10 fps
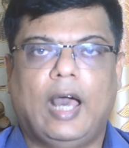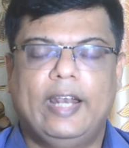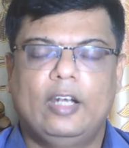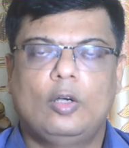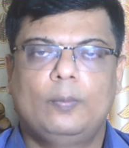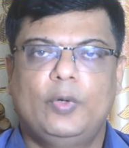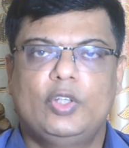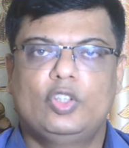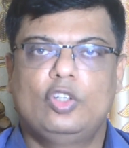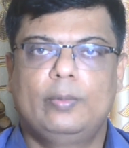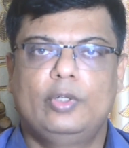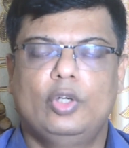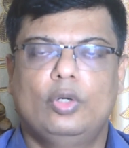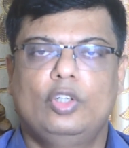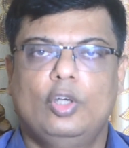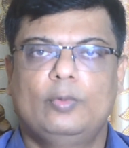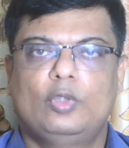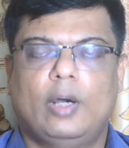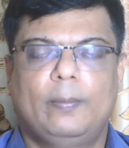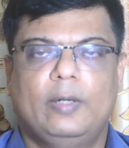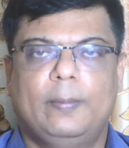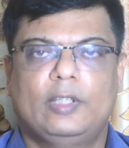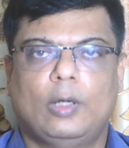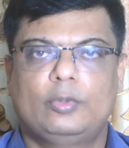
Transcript: আর এরকম প্রয়োজনীয় ভিডিও নিয়মিত আপডেট পেতে